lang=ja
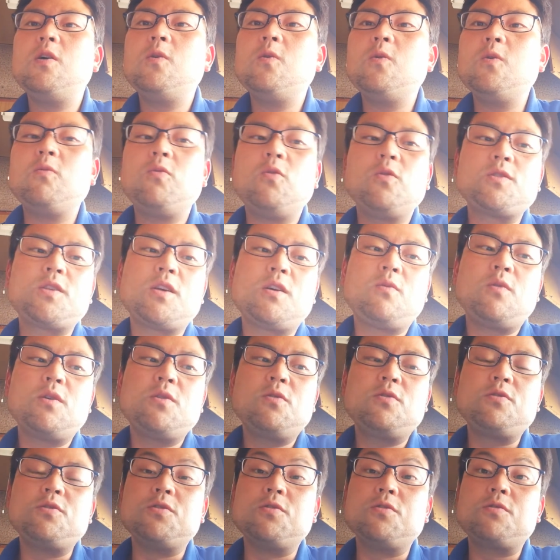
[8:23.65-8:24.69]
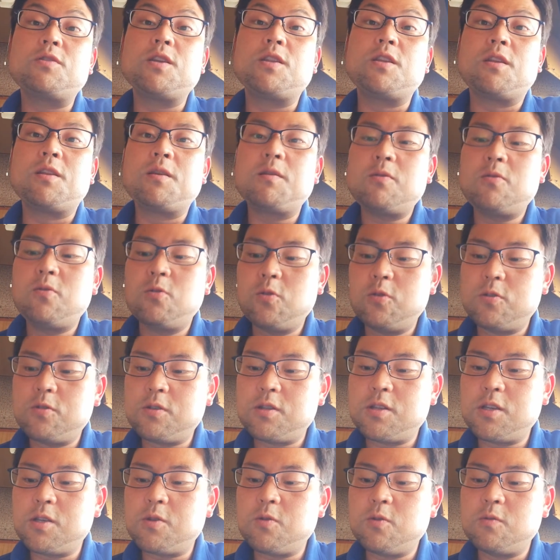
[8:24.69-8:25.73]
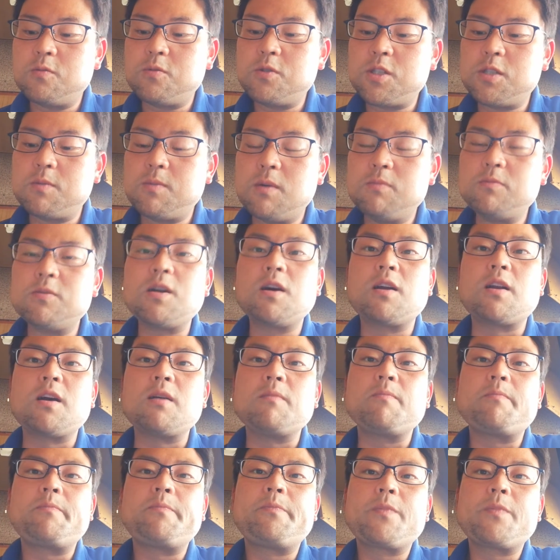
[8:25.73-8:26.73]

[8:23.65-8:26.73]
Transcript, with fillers: お坊さんはよく言っててね、孤独って人を蝕むから、